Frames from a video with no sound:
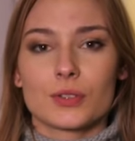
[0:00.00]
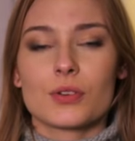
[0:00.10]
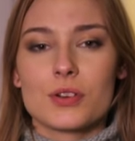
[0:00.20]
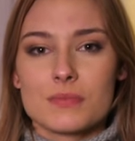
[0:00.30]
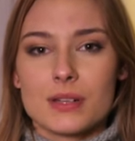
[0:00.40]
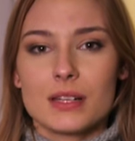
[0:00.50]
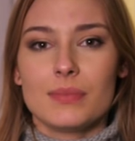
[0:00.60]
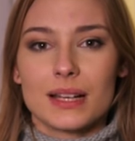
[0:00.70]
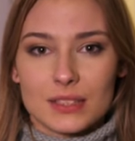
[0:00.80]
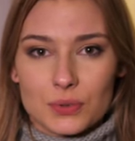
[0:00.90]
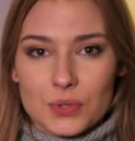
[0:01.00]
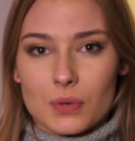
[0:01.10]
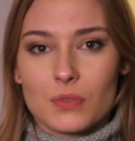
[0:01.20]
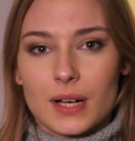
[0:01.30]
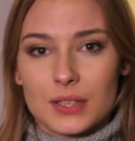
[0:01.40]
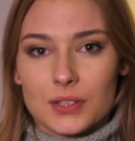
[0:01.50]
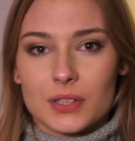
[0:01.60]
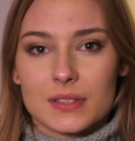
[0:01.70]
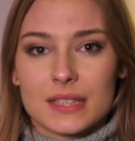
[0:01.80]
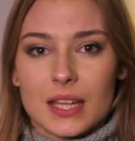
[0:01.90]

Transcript: Jurorzy mieli bardzo dużo uwag do tego